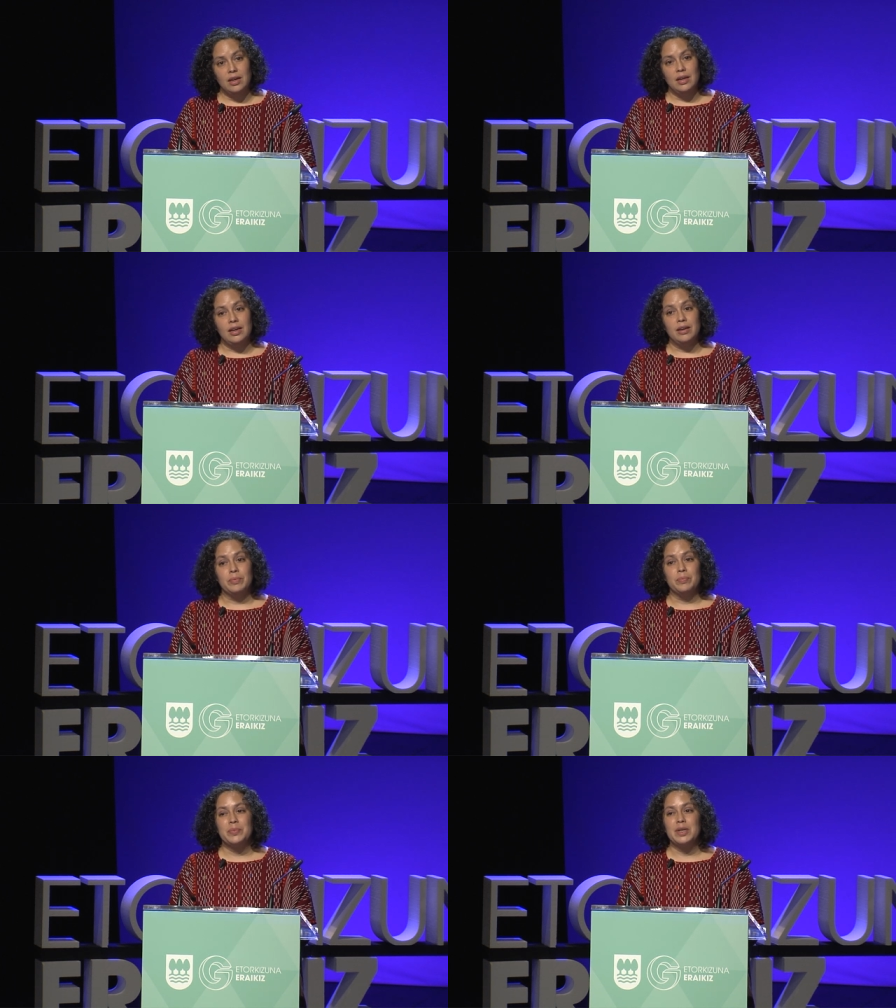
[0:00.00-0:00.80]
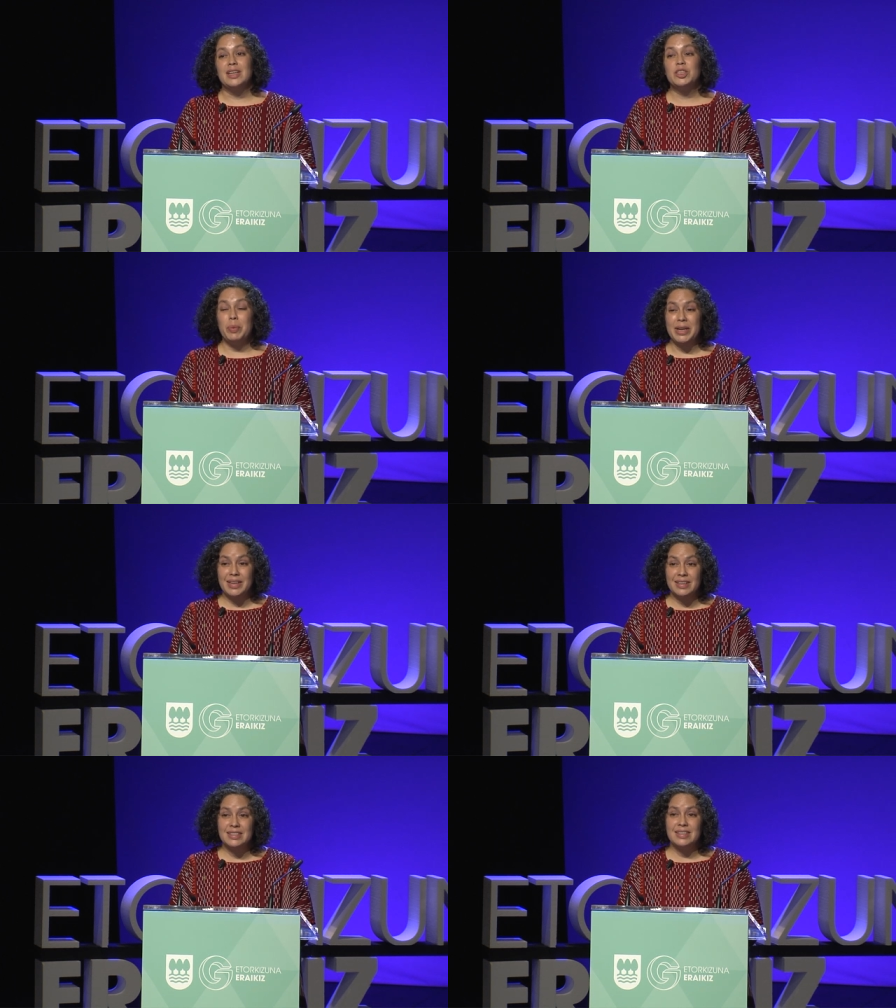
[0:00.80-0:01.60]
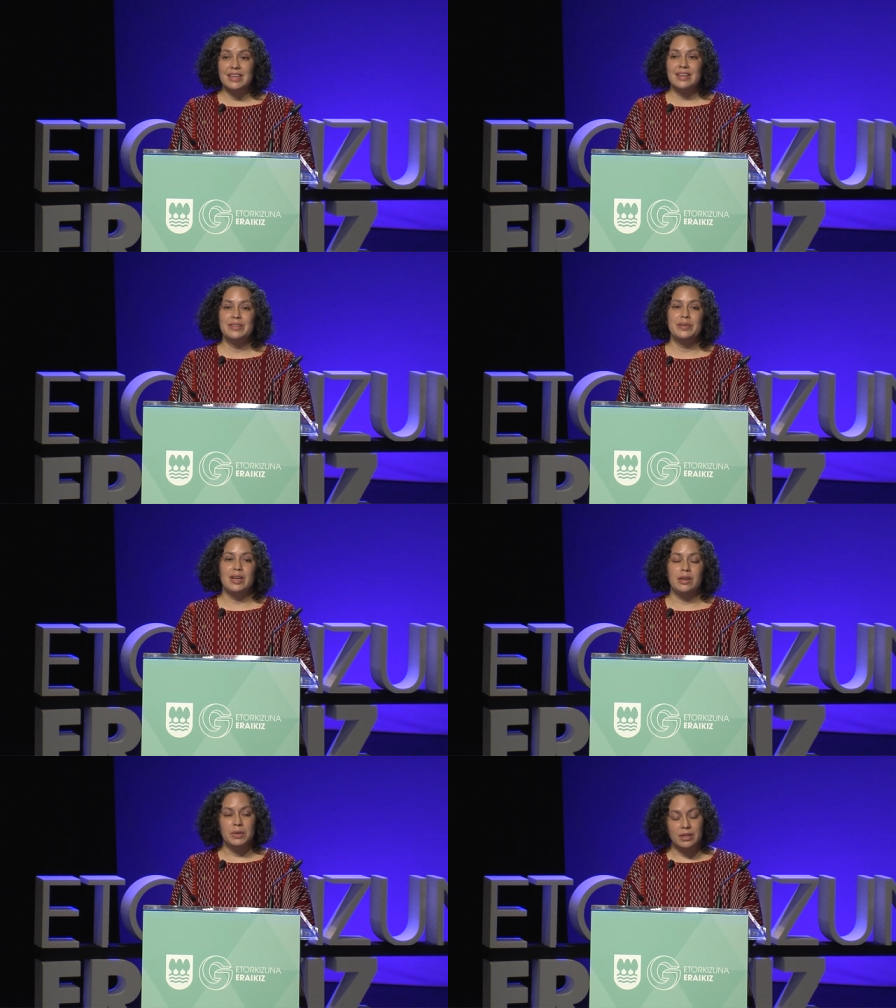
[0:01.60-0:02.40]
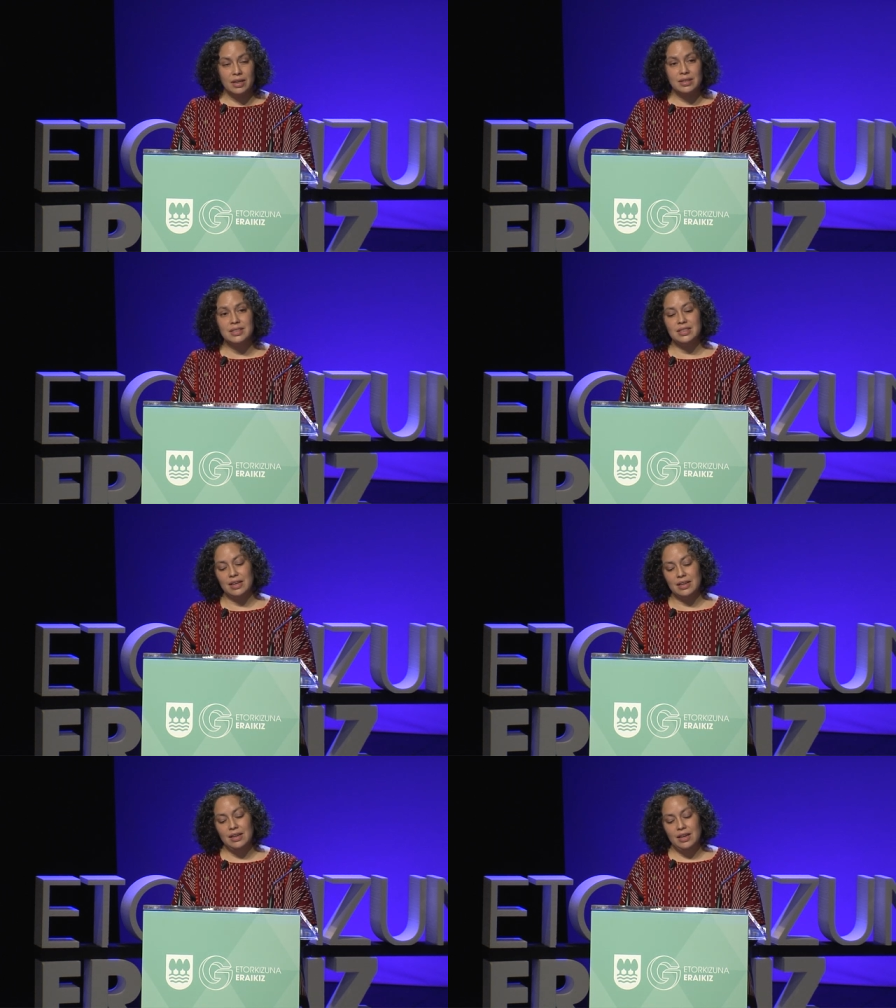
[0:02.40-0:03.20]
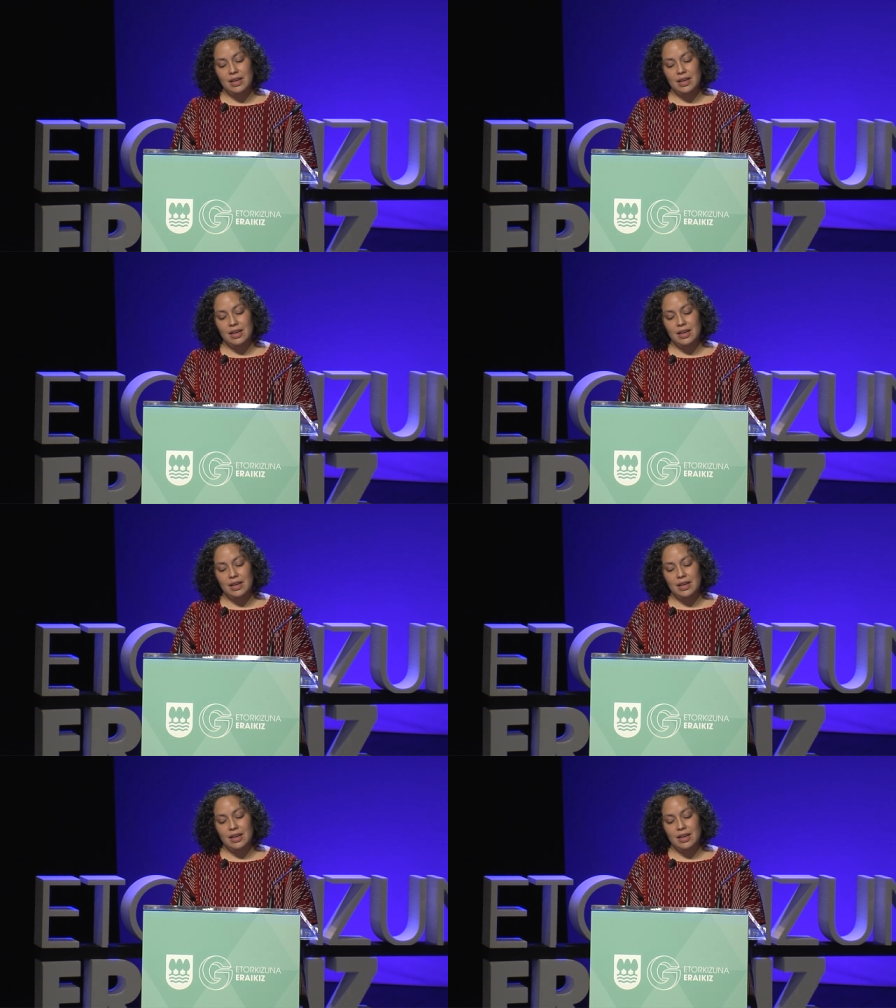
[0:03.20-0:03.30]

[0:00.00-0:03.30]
eh, la experiencia, la evidencia